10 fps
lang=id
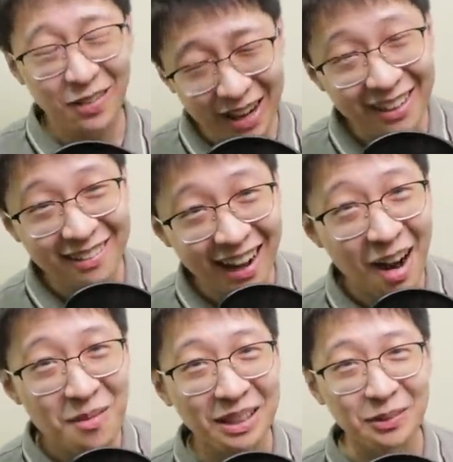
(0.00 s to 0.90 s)
Selalu ada
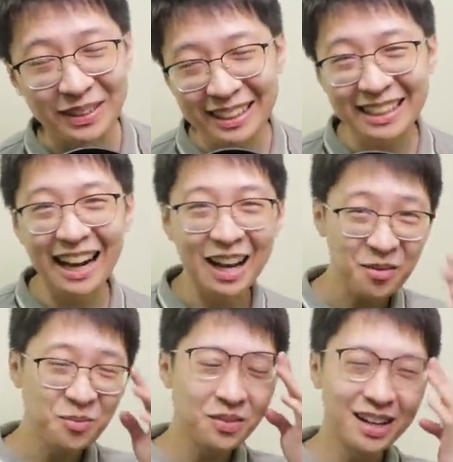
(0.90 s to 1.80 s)
drama teman ya
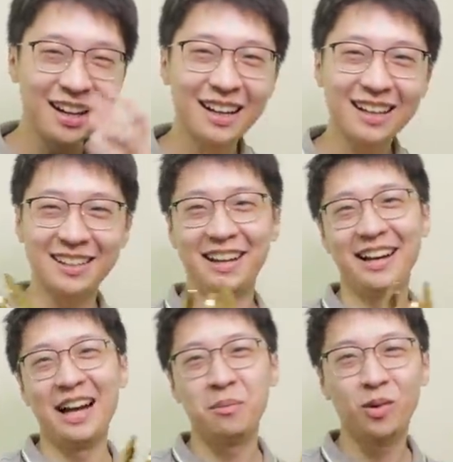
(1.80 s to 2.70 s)
dalam
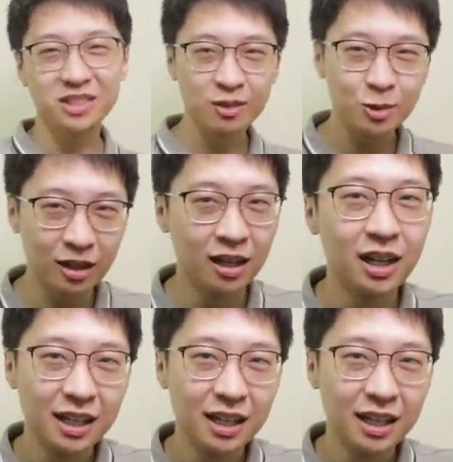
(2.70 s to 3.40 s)
unboxing gua.